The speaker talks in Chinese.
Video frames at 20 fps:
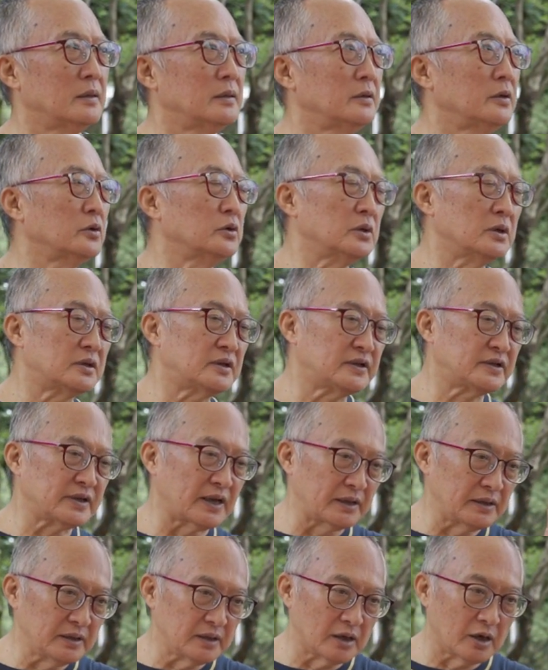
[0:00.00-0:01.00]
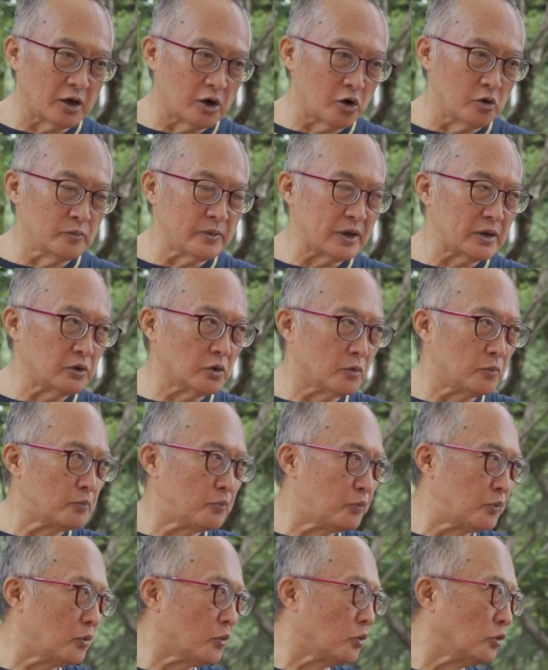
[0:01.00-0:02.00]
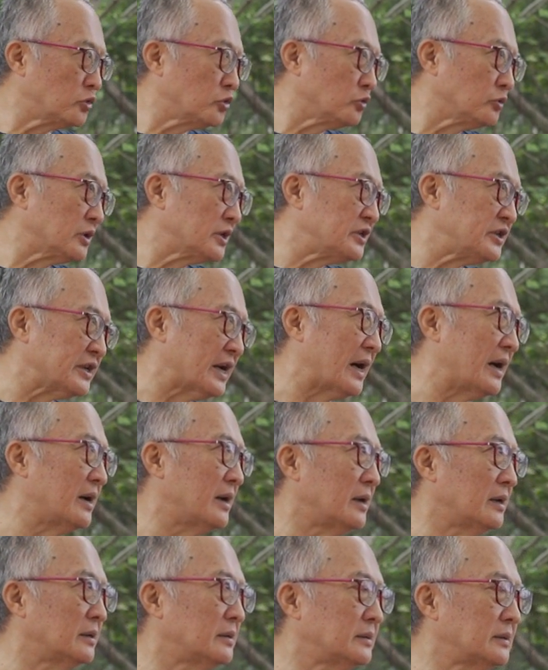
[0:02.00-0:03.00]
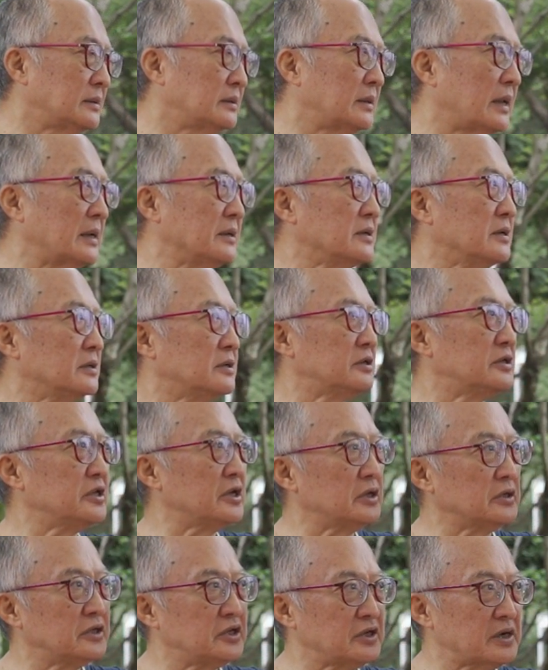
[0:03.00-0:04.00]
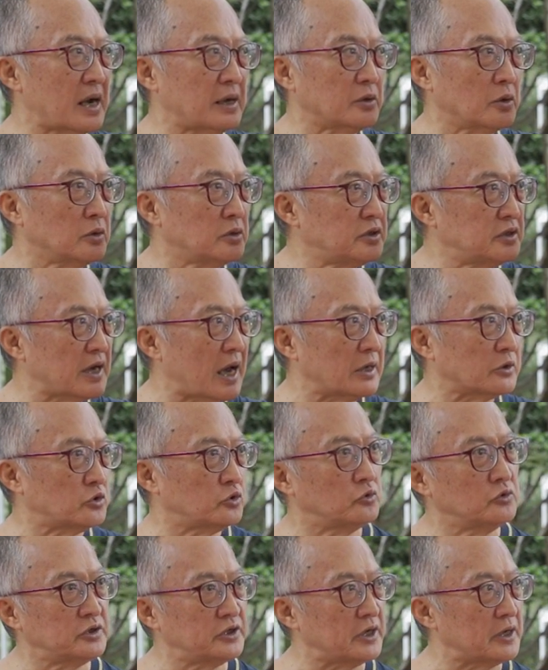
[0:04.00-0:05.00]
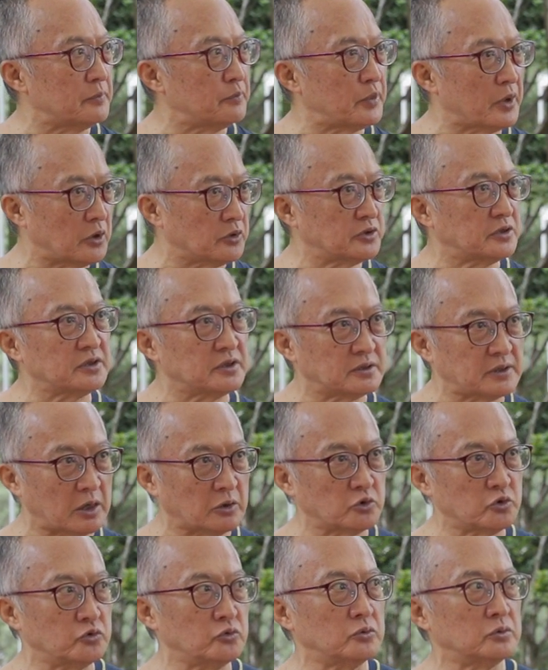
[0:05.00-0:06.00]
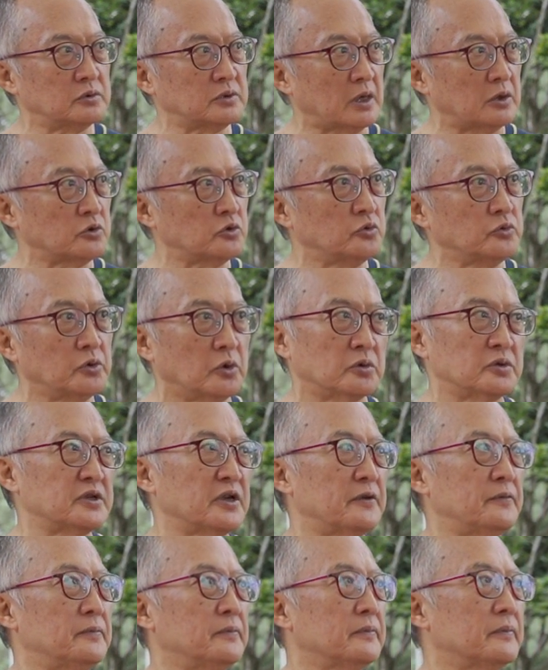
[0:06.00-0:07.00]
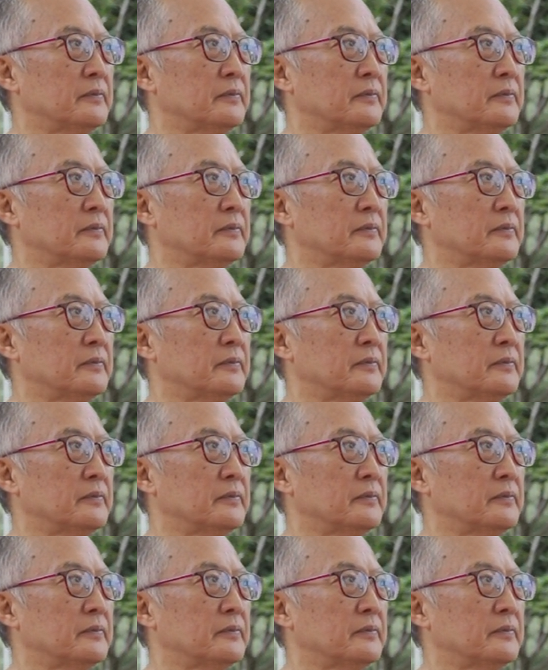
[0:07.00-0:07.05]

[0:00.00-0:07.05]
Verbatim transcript: 就是真的后面有无数的假，但是既然有甲出现，表示当初有真。